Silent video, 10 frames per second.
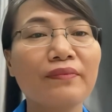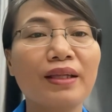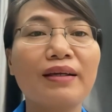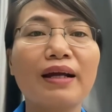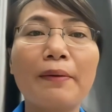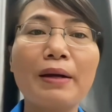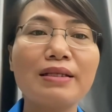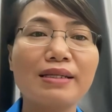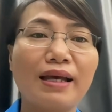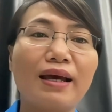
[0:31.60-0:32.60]
thì các
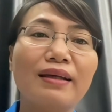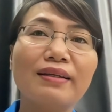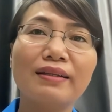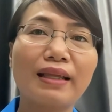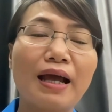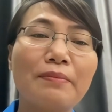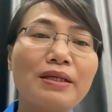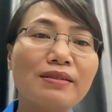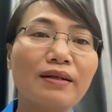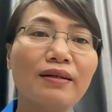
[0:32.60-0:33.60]
bạn trẻ hiện tại
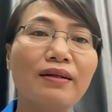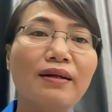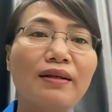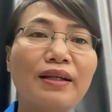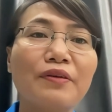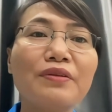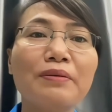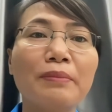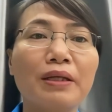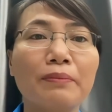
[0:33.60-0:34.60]
bây giờ nếu
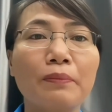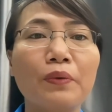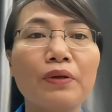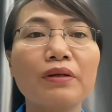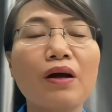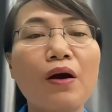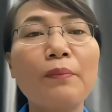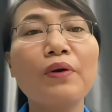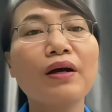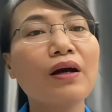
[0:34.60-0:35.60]
như mình muốn có
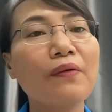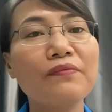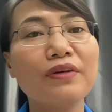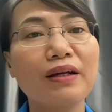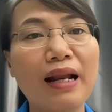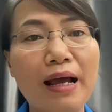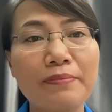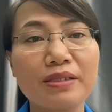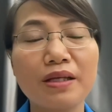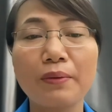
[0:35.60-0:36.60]
một cái công việc
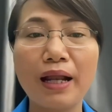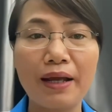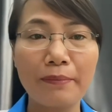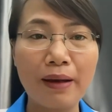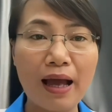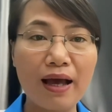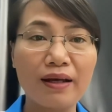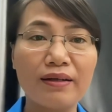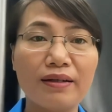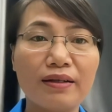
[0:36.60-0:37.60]
làm sau này mà
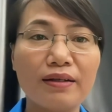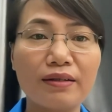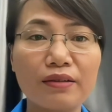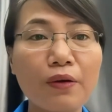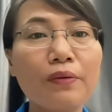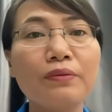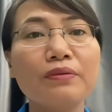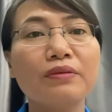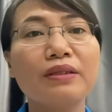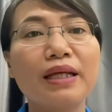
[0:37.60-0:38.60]
à, tốt
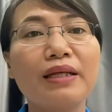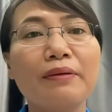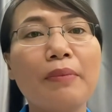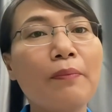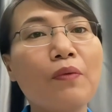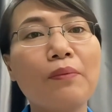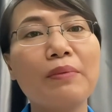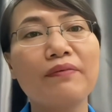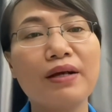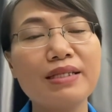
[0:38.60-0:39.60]
thì bắt buộc
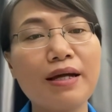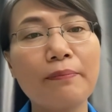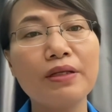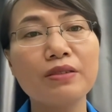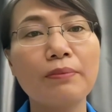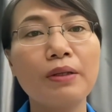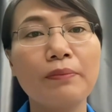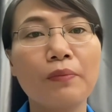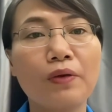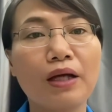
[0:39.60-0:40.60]
mình phải trang bị cho
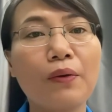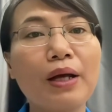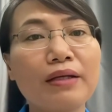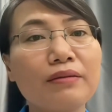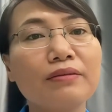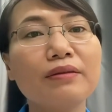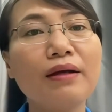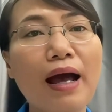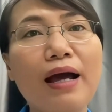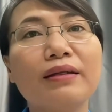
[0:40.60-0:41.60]
mình một cái ngoại ngữ thứ
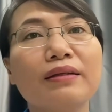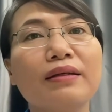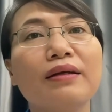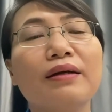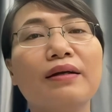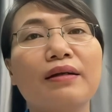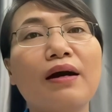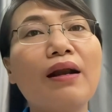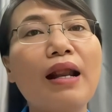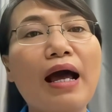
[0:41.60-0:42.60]
hai
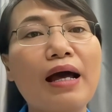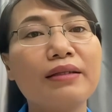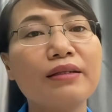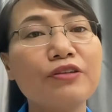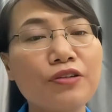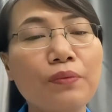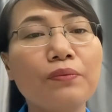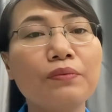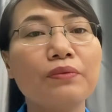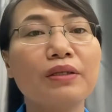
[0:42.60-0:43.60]
đó là tiếng
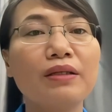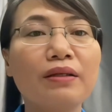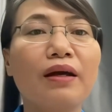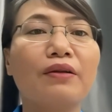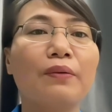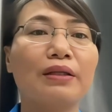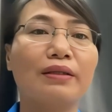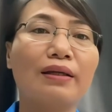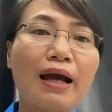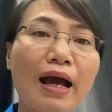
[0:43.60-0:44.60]
Trung, tiếng Nhật
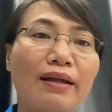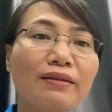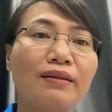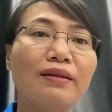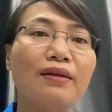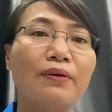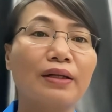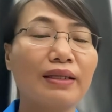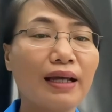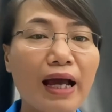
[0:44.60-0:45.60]
tiếng Hàn
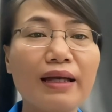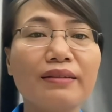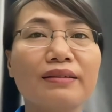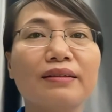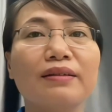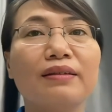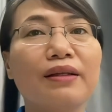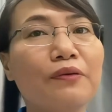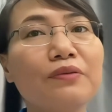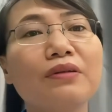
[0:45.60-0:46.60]
hoặc tiếng Anh
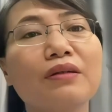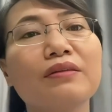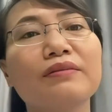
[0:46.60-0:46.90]
đều được